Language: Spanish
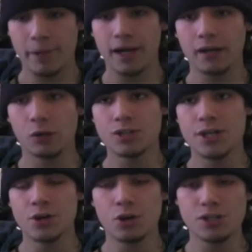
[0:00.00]
ver, para
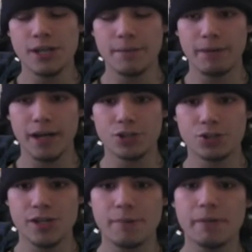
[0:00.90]
los que no lo sepan,
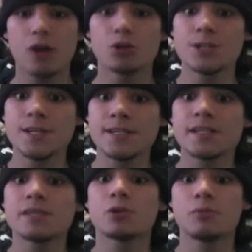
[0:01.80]
yo siempre hago
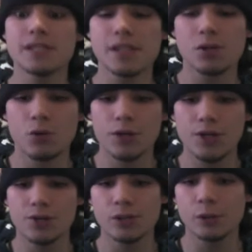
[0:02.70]
chistes y bromas de
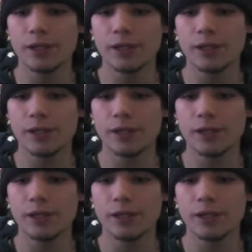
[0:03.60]
judíos,